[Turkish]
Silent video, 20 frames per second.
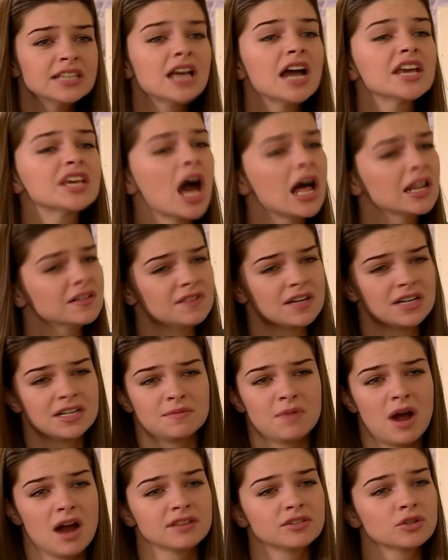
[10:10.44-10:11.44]
Ya
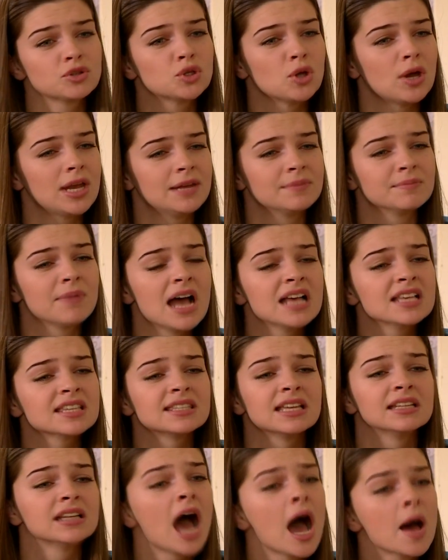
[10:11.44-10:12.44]
yalvarırım artık söyleyin ben
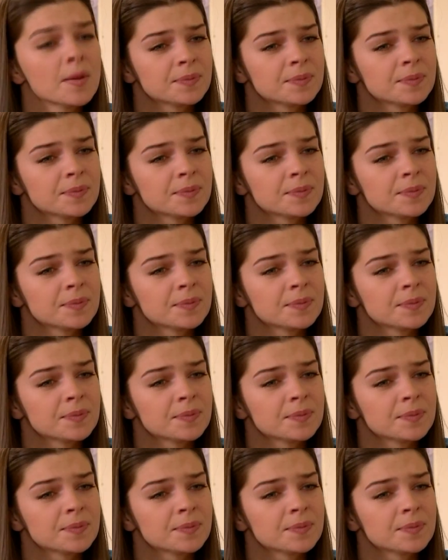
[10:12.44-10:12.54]
size ne